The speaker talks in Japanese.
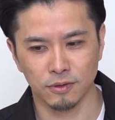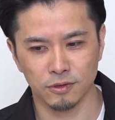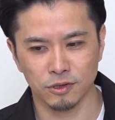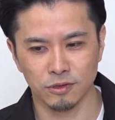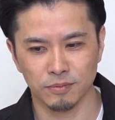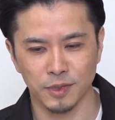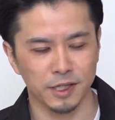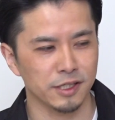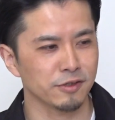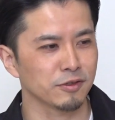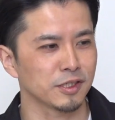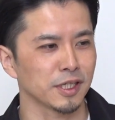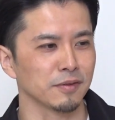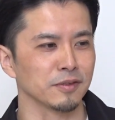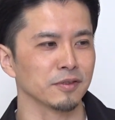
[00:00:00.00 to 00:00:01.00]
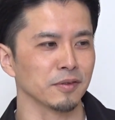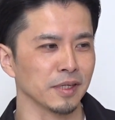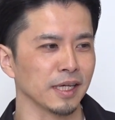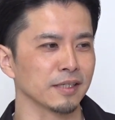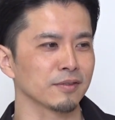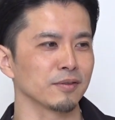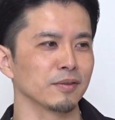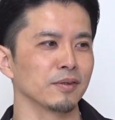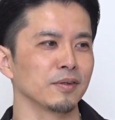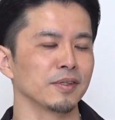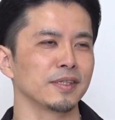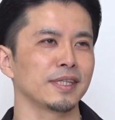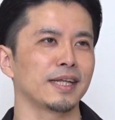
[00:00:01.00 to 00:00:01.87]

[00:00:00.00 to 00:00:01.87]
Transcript: を順番に言っちゃうんですよねその、